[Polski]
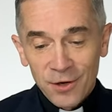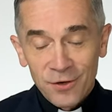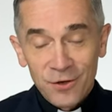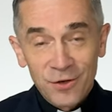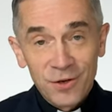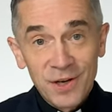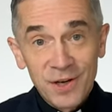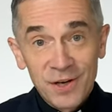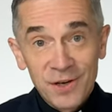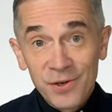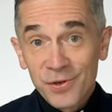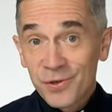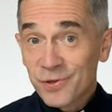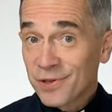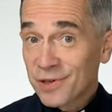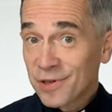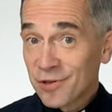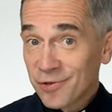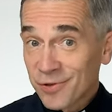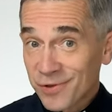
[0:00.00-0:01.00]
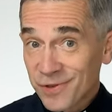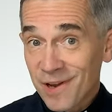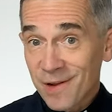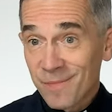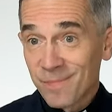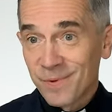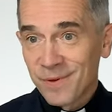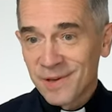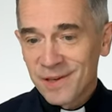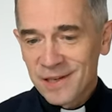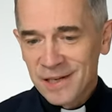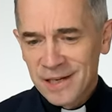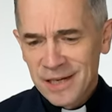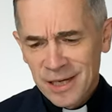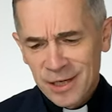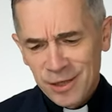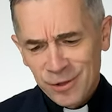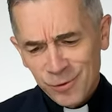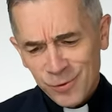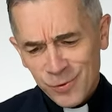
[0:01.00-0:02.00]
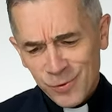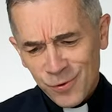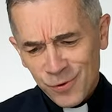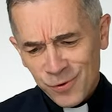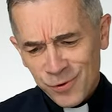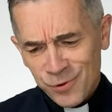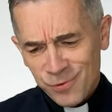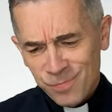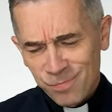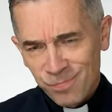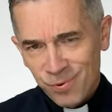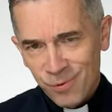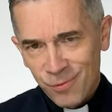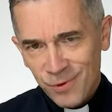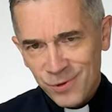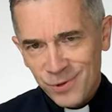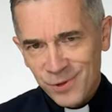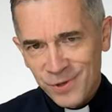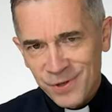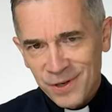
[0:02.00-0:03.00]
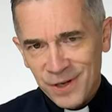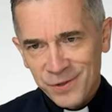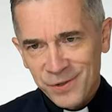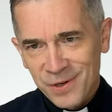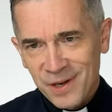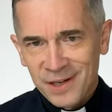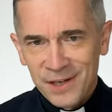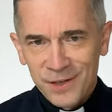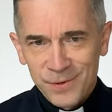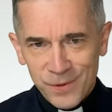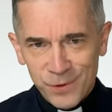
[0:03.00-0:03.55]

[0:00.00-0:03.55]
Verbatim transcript: niż żeby coś położyć na szali,